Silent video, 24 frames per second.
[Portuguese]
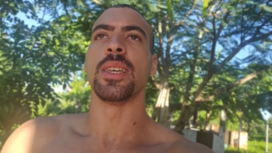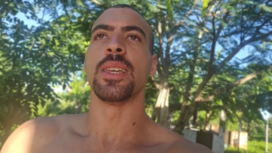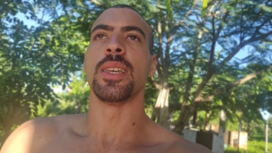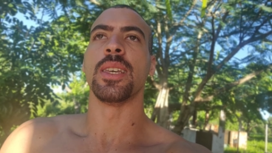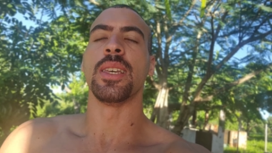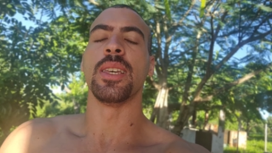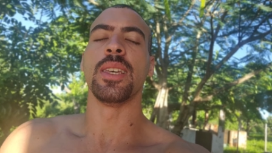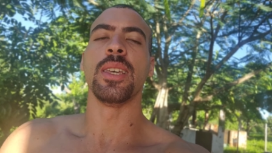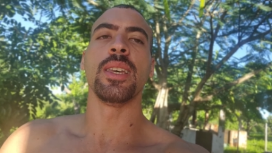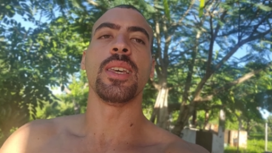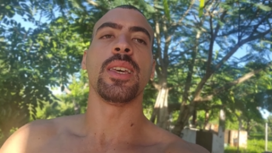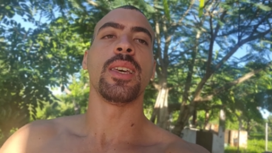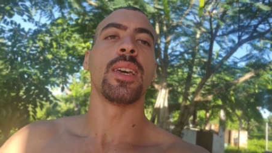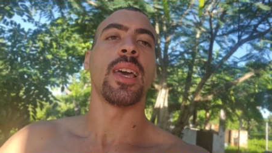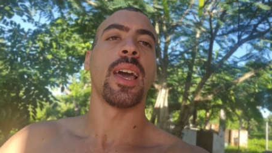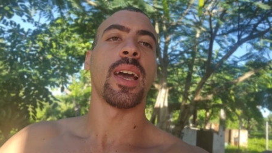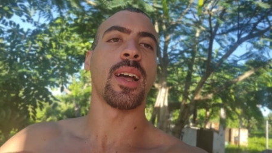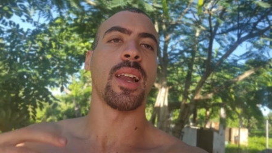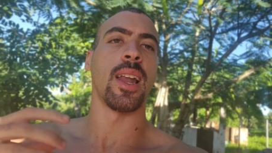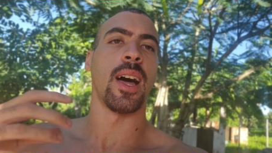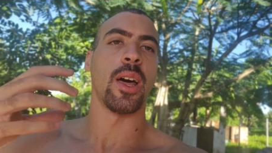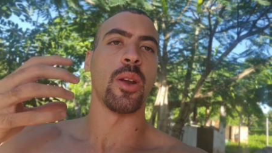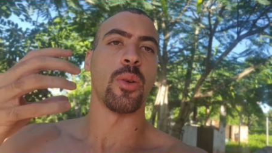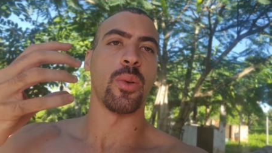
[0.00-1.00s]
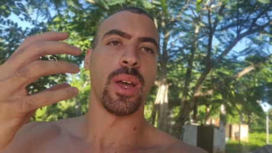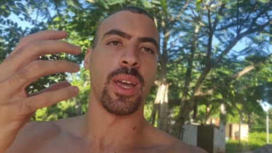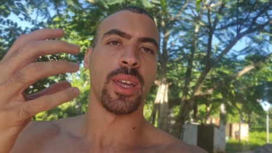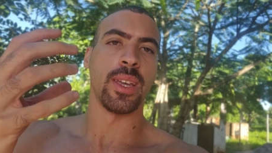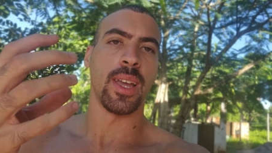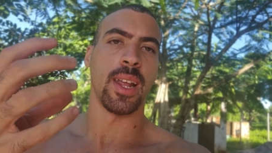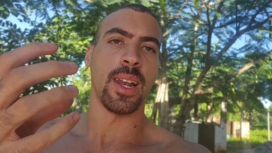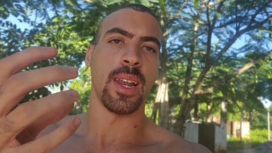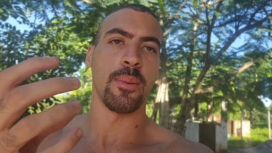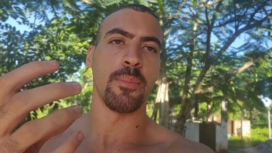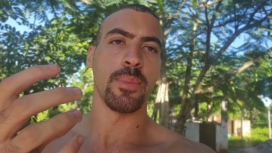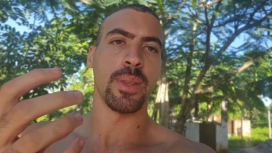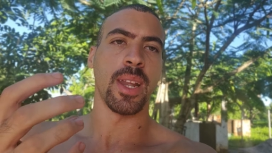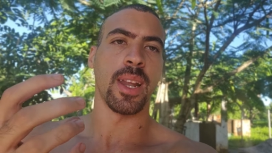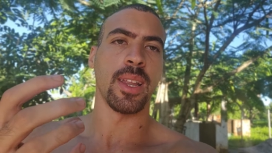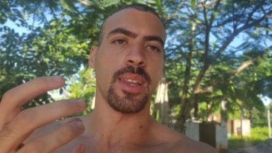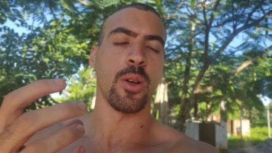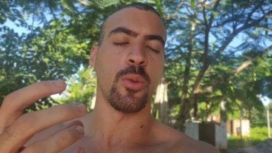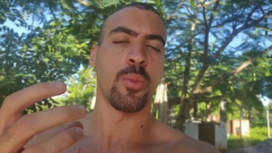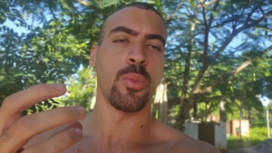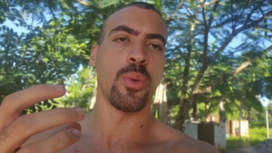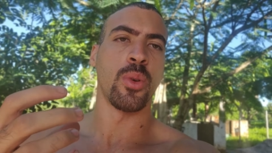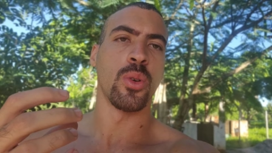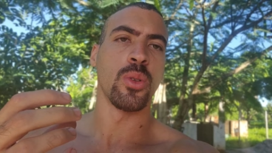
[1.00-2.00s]
E, é claro, RLM
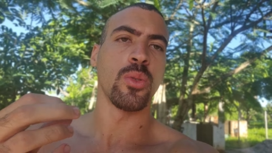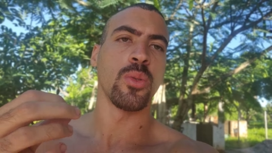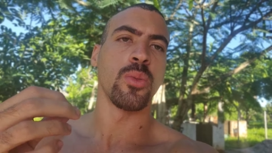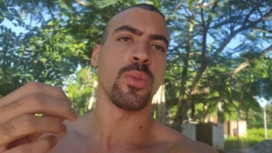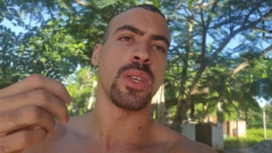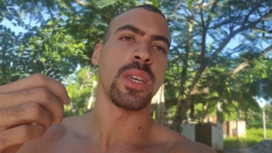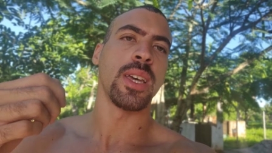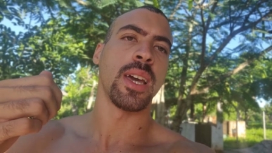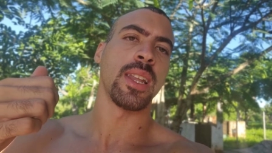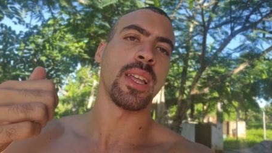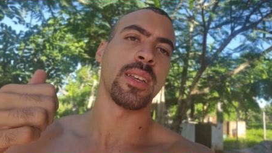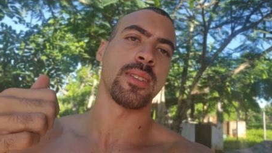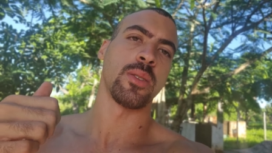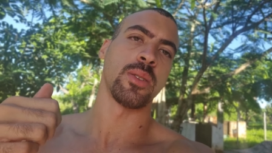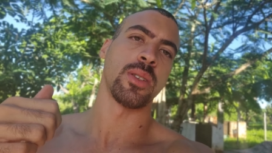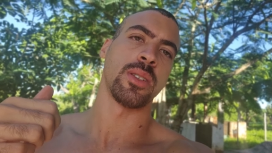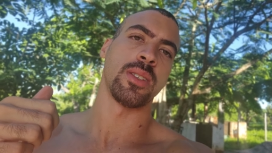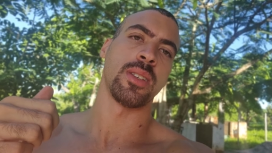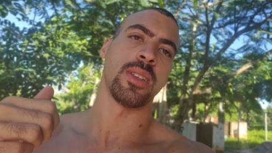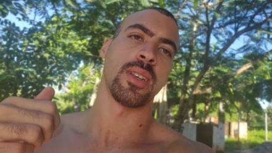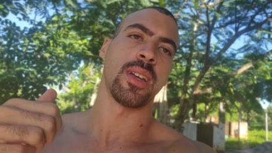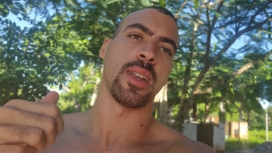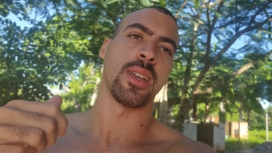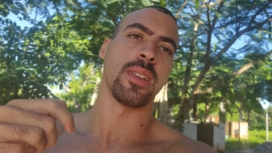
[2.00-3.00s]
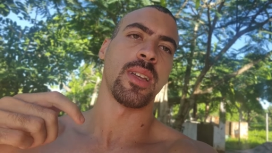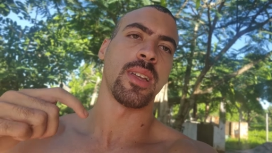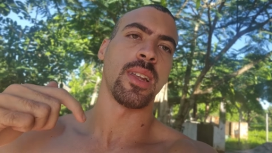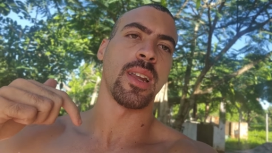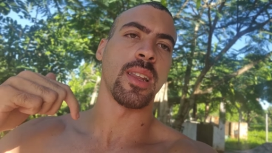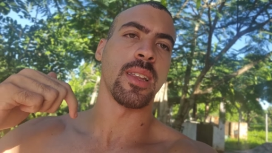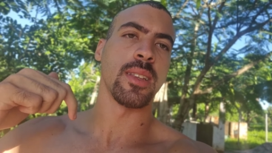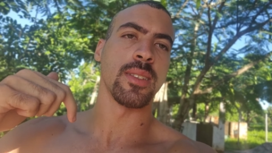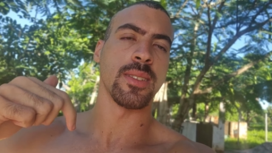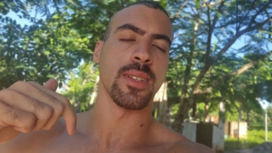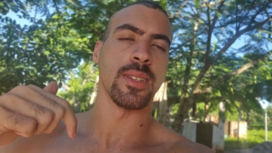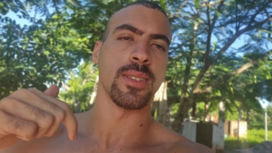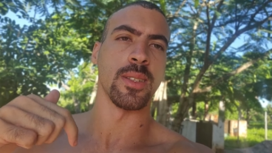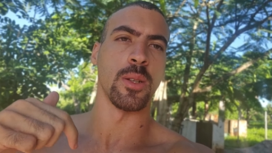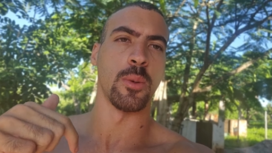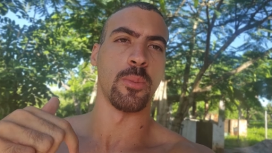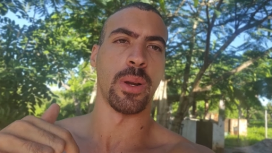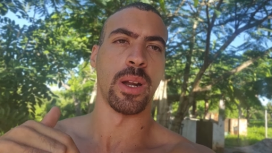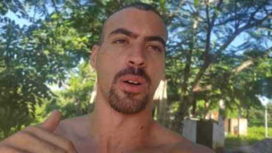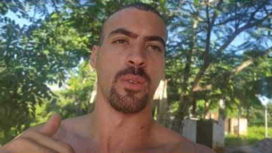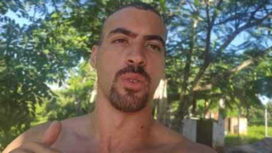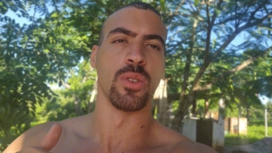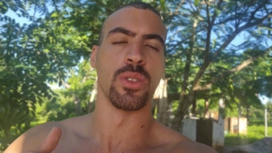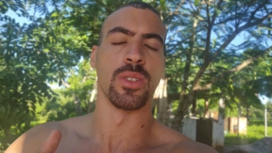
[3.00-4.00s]
direto ao ponto e redação sem segredo aí na descrição
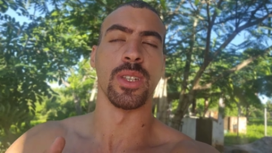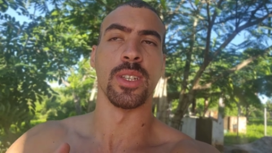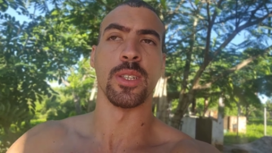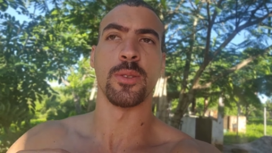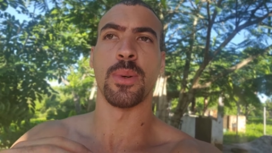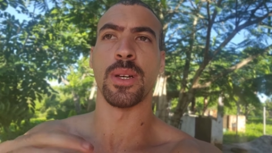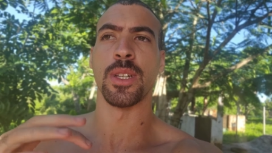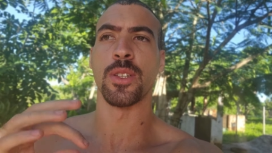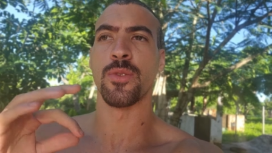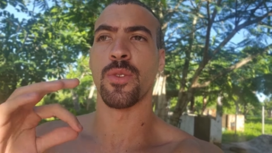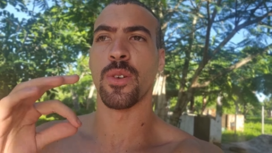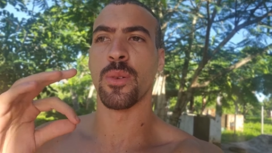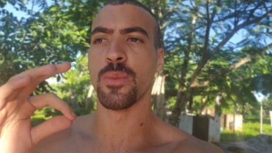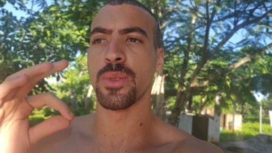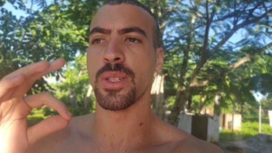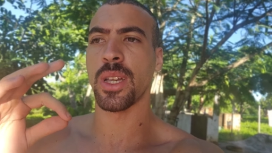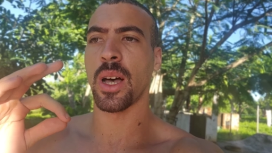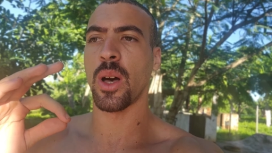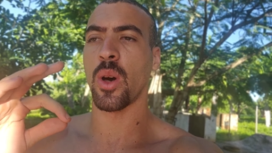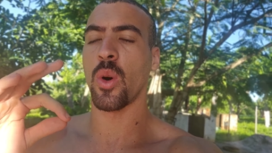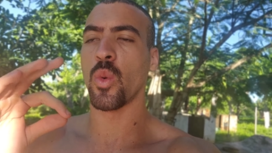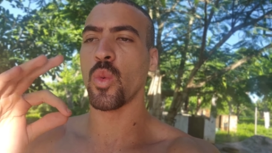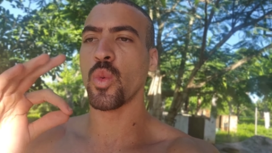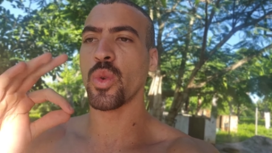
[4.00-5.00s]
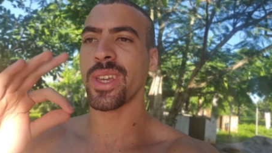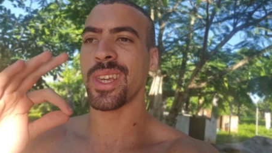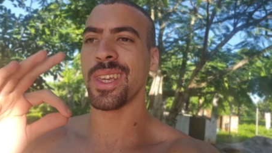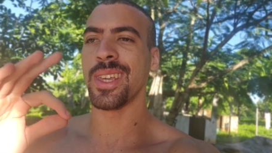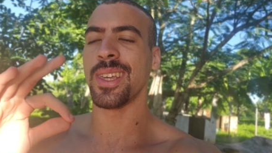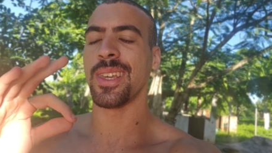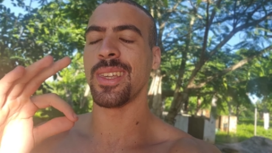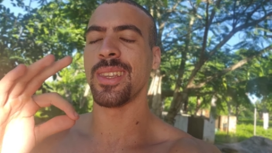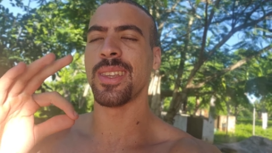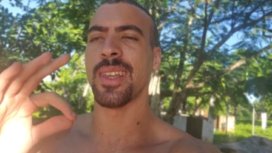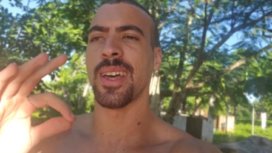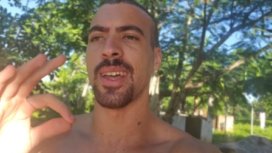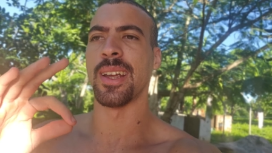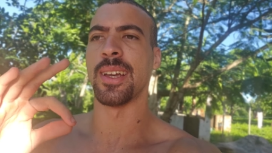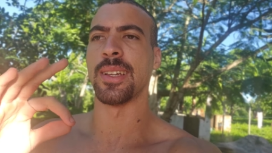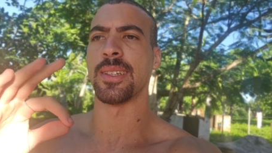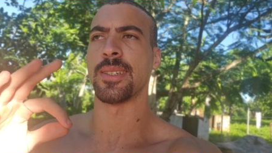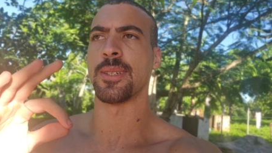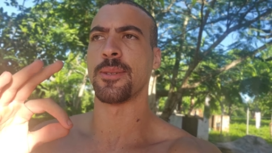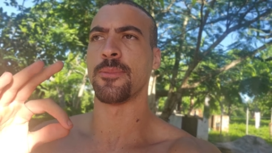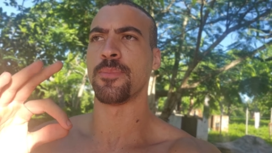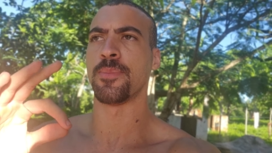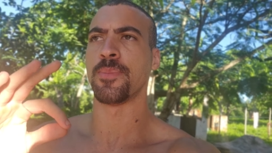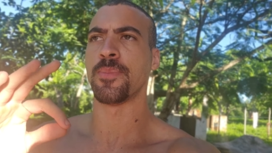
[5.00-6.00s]
para vocês. Mas vamos ao que
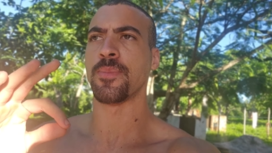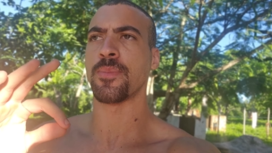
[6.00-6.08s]
interessa.